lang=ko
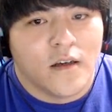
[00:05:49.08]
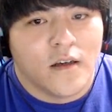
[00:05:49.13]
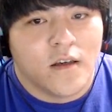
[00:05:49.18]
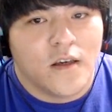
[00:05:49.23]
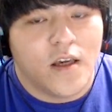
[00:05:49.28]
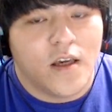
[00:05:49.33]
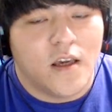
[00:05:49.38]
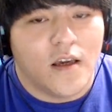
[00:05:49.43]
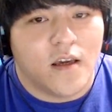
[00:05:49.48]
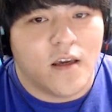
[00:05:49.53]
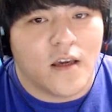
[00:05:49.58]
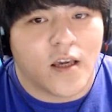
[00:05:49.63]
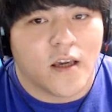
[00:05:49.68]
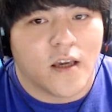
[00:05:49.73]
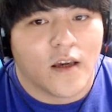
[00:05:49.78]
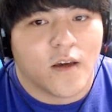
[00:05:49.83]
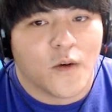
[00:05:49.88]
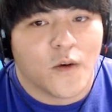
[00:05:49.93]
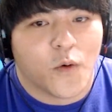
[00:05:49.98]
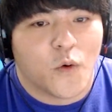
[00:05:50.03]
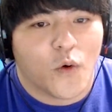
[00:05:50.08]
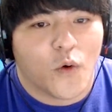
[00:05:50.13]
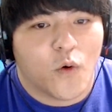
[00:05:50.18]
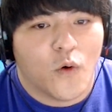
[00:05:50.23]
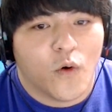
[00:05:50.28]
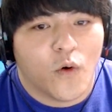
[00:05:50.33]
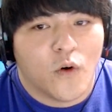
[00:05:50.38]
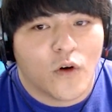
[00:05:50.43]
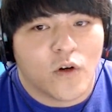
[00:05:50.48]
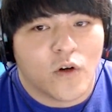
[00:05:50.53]
이
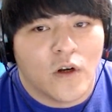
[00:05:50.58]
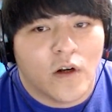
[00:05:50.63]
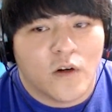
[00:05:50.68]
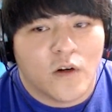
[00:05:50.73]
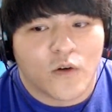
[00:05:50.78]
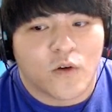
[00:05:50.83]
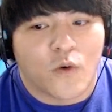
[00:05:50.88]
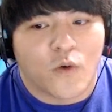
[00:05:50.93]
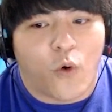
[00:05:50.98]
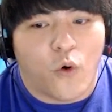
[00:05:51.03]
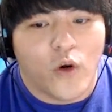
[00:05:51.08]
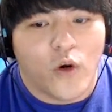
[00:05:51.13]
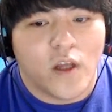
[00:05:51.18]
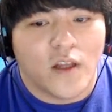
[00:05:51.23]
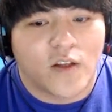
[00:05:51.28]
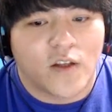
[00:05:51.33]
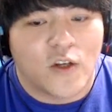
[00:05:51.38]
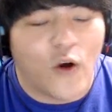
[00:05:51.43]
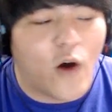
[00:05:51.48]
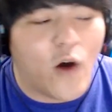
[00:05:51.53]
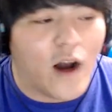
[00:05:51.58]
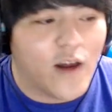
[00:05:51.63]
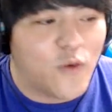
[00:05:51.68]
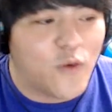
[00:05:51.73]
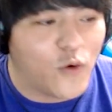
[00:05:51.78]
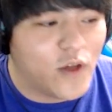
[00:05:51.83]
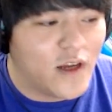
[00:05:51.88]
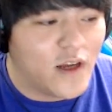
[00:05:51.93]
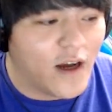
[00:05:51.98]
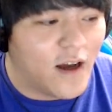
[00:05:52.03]
골이 들어가는
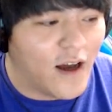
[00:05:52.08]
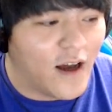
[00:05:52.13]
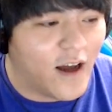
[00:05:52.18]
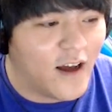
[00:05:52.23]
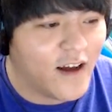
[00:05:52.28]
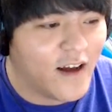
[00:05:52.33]
소리가